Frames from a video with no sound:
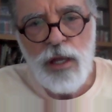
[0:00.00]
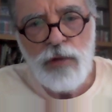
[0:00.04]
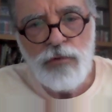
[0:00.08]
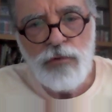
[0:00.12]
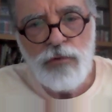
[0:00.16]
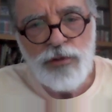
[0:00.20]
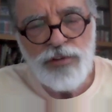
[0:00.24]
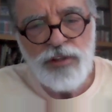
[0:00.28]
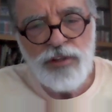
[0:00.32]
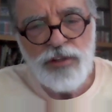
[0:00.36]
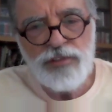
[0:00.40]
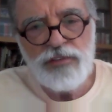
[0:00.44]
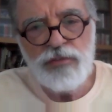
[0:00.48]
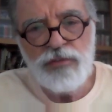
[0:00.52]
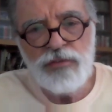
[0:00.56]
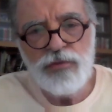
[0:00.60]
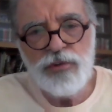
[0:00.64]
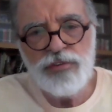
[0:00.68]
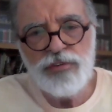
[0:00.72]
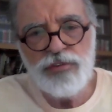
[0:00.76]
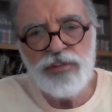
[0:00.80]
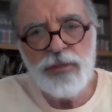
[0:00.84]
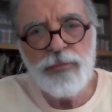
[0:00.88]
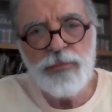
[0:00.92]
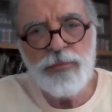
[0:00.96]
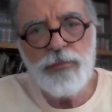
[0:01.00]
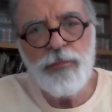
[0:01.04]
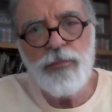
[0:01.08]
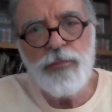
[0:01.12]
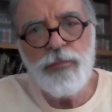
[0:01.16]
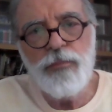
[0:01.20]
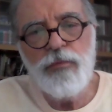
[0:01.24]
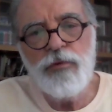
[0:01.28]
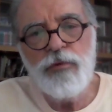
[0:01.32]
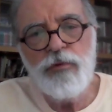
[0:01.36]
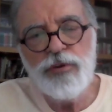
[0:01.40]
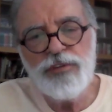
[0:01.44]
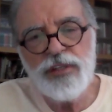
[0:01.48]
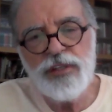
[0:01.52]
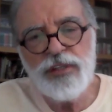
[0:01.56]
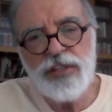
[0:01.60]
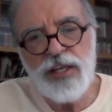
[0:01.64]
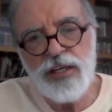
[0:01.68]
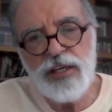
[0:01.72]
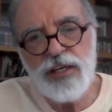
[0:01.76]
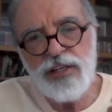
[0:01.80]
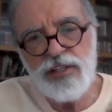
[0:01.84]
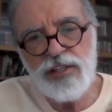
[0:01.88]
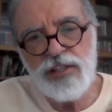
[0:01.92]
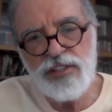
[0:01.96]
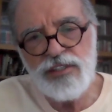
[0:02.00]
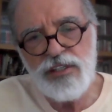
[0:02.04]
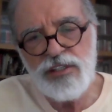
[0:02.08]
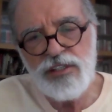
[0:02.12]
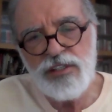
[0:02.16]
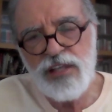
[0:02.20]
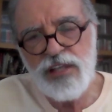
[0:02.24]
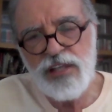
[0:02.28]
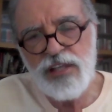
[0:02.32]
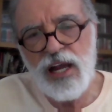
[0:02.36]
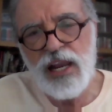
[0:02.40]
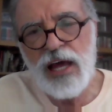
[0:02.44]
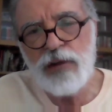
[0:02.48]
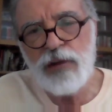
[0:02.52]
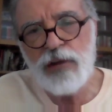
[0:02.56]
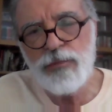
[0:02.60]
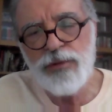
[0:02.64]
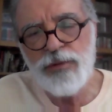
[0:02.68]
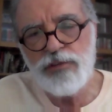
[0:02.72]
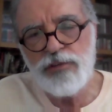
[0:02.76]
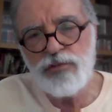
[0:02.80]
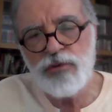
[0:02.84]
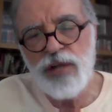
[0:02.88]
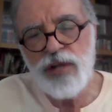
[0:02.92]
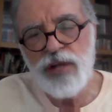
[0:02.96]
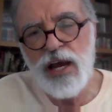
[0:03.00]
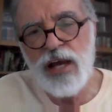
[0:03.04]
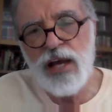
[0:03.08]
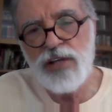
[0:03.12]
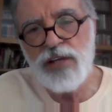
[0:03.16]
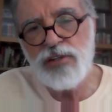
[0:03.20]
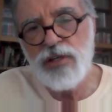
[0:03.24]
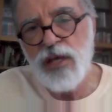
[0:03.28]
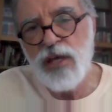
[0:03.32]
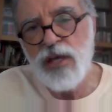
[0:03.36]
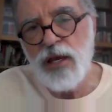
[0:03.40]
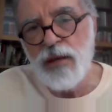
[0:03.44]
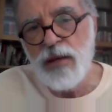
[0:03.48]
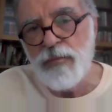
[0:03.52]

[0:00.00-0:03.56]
Você, você, você tem que se instalar no personagem,